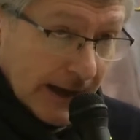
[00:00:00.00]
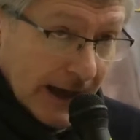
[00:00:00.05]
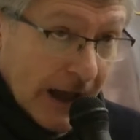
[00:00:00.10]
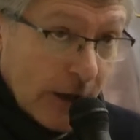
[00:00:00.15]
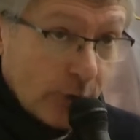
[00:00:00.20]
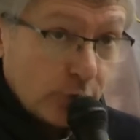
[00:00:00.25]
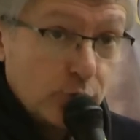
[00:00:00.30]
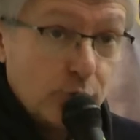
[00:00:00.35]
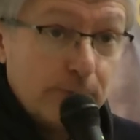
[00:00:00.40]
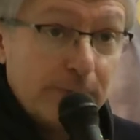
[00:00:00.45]

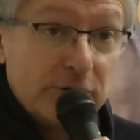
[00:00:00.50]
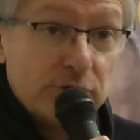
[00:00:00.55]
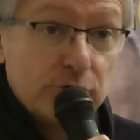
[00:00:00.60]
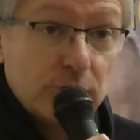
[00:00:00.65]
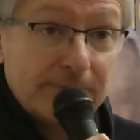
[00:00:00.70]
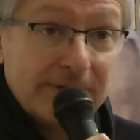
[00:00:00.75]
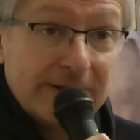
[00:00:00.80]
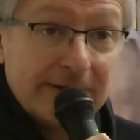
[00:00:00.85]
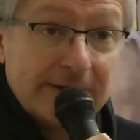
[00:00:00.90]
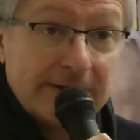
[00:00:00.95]
Ha un
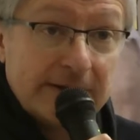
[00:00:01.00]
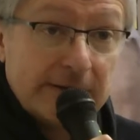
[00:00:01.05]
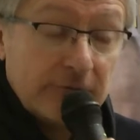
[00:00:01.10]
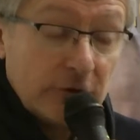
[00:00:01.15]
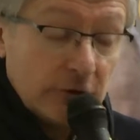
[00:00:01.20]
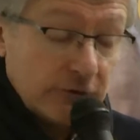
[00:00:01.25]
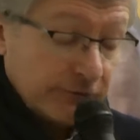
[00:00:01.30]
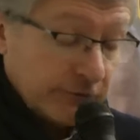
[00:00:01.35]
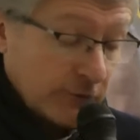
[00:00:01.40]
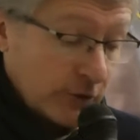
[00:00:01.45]
duplice
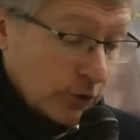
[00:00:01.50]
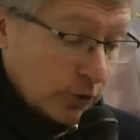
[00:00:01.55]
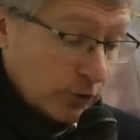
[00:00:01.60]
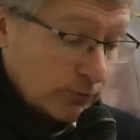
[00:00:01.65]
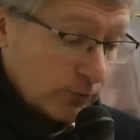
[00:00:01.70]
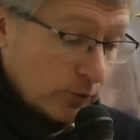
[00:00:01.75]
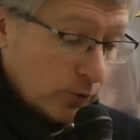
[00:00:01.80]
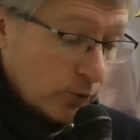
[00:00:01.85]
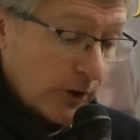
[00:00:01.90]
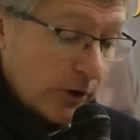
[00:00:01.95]
obiettivo il
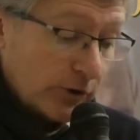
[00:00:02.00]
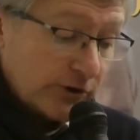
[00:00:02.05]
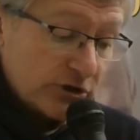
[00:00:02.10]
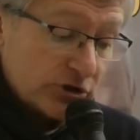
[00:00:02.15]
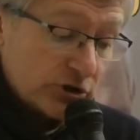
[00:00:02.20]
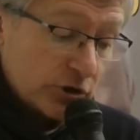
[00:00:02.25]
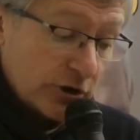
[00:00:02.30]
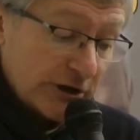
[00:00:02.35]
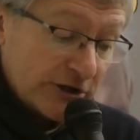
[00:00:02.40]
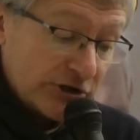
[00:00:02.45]
forum, quello di
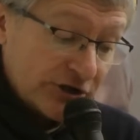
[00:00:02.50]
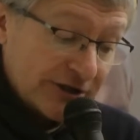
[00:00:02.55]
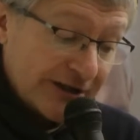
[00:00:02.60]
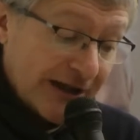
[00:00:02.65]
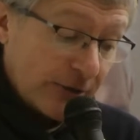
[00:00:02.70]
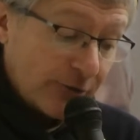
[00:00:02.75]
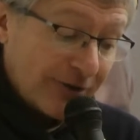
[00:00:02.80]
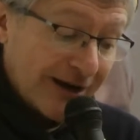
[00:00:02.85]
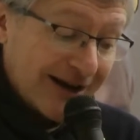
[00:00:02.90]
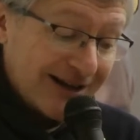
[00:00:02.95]

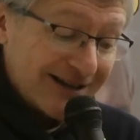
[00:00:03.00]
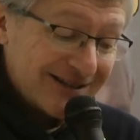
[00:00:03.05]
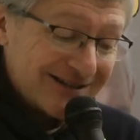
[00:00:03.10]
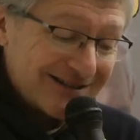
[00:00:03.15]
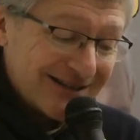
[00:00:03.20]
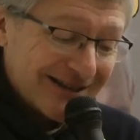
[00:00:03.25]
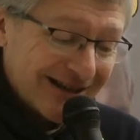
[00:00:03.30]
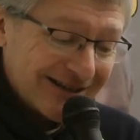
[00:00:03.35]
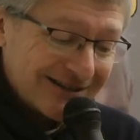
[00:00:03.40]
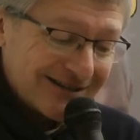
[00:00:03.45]
sollecitare una
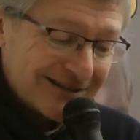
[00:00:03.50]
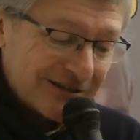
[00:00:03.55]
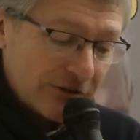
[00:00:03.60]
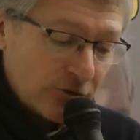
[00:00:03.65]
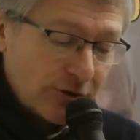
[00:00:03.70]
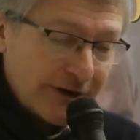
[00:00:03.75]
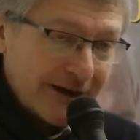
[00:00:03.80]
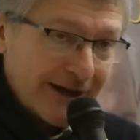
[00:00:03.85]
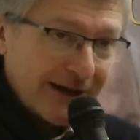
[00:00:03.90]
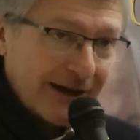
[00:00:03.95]

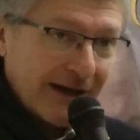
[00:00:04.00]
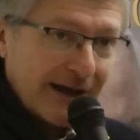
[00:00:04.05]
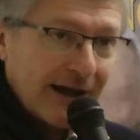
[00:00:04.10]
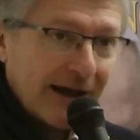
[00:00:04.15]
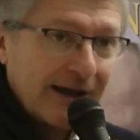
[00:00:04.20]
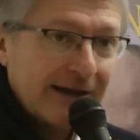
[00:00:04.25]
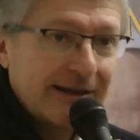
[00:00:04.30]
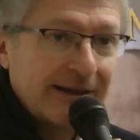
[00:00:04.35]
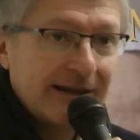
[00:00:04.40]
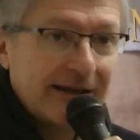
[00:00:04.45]
legislazione
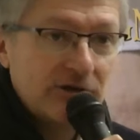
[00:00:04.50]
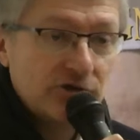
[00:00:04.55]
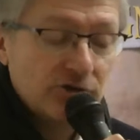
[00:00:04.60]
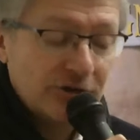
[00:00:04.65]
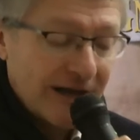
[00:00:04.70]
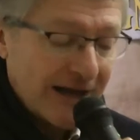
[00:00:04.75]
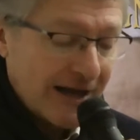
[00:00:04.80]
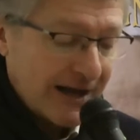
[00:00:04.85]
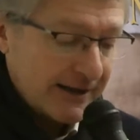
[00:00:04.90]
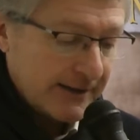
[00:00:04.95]
anche
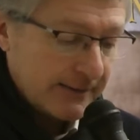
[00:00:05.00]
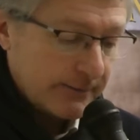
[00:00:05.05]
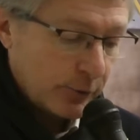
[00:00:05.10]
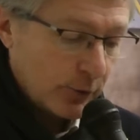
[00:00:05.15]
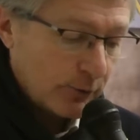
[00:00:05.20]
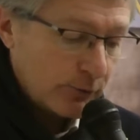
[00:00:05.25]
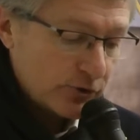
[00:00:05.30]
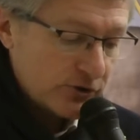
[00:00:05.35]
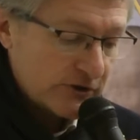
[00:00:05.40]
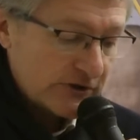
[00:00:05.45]
regionale di
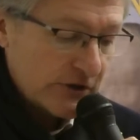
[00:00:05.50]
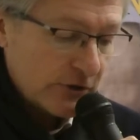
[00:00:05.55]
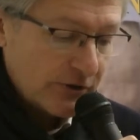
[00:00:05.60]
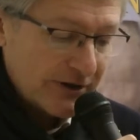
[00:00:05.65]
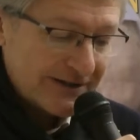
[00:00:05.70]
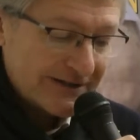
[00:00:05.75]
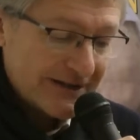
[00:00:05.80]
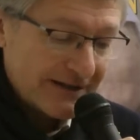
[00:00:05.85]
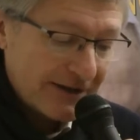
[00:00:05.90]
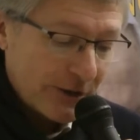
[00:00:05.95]

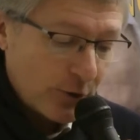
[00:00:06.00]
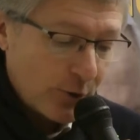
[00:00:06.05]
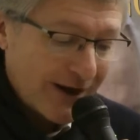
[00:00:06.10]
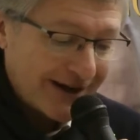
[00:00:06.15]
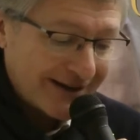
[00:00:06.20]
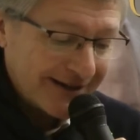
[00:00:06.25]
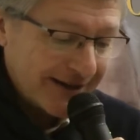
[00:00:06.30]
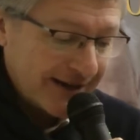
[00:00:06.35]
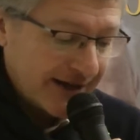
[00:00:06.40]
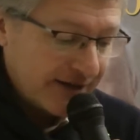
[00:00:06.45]
promozione e
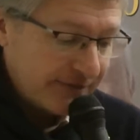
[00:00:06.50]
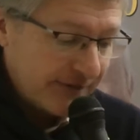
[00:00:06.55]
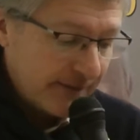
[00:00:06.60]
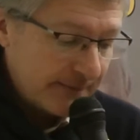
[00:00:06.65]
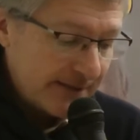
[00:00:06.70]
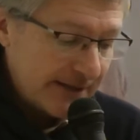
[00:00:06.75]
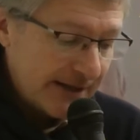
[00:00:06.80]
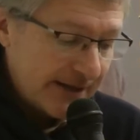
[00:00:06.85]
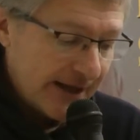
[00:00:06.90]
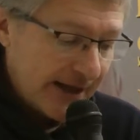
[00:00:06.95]
salvaguardia della
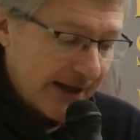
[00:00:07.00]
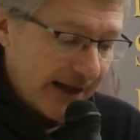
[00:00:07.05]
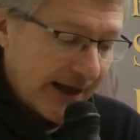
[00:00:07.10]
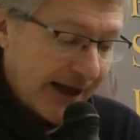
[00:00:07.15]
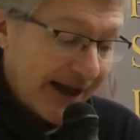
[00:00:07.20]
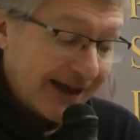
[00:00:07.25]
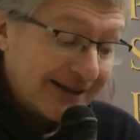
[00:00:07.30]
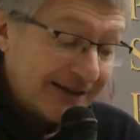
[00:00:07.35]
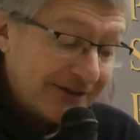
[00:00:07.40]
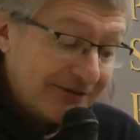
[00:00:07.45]
famiglia
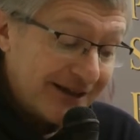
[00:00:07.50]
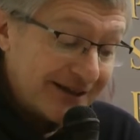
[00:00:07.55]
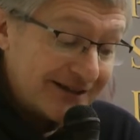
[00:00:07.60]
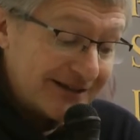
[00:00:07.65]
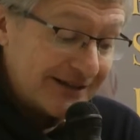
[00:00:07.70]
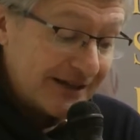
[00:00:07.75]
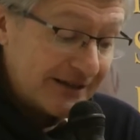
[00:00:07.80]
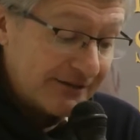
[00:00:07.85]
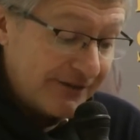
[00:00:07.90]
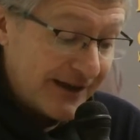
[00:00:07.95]
ai
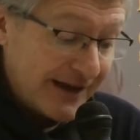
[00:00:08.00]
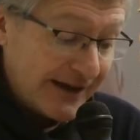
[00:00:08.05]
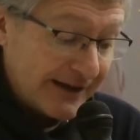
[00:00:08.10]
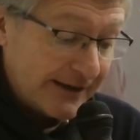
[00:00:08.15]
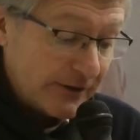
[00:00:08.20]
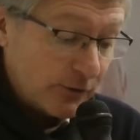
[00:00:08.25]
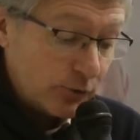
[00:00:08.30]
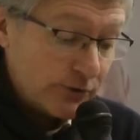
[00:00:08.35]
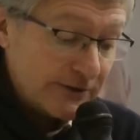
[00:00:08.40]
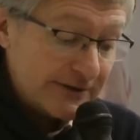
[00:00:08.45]
diversi
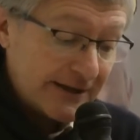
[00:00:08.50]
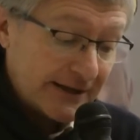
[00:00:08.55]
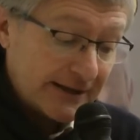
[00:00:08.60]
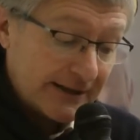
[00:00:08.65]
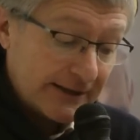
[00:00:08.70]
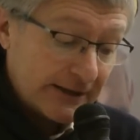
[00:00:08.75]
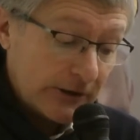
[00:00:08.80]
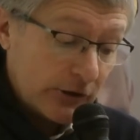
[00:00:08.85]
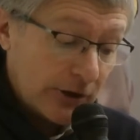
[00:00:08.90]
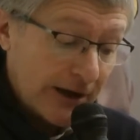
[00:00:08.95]
livelli in cui si
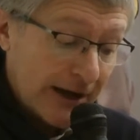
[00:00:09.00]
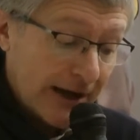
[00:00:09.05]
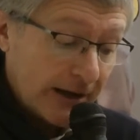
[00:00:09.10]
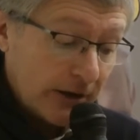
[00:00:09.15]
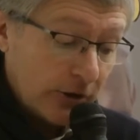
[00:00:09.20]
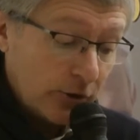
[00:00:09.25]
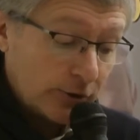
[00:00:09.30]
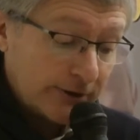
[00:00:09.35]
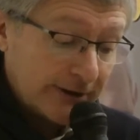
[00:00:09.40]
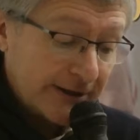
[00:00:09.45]

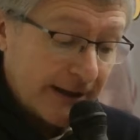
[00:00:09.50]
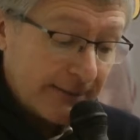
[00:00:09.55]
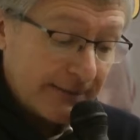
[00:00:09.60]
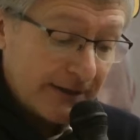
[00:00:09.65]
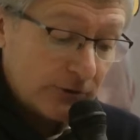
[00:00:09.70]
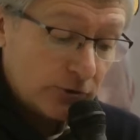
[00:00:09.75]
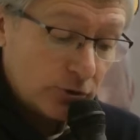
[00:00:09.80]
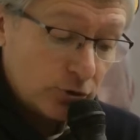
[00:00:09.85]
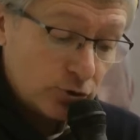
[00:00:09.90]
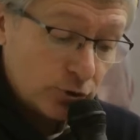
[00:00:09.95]
articola
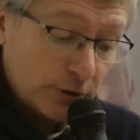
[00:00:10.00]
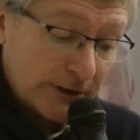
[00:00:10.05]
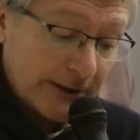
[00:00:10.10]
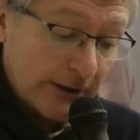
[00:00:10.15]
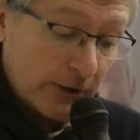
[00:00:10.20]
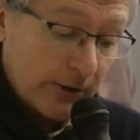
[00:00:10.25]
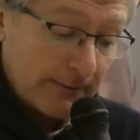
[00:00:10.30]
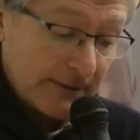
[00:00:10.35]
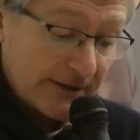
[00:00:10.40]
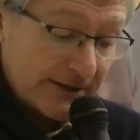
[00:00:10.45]
l'ordinamento
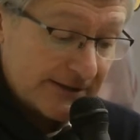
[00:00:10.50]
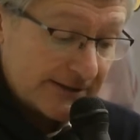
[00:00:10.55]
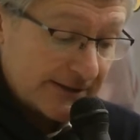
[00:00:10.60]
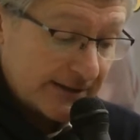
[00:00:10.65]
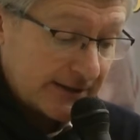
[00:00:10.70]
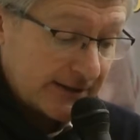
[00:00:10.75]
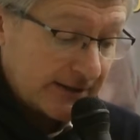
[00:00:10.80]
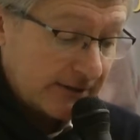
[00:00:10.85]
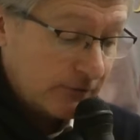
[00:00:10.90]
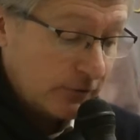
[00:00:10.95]
giuridico
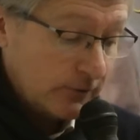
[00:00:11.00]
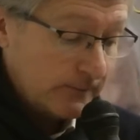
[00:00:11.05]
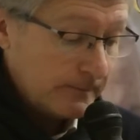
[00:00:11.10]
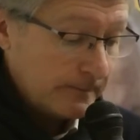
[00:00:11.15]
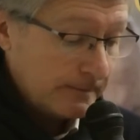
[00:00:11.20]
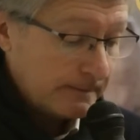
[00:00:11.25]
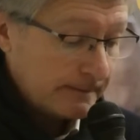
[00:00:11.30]
amministrativo,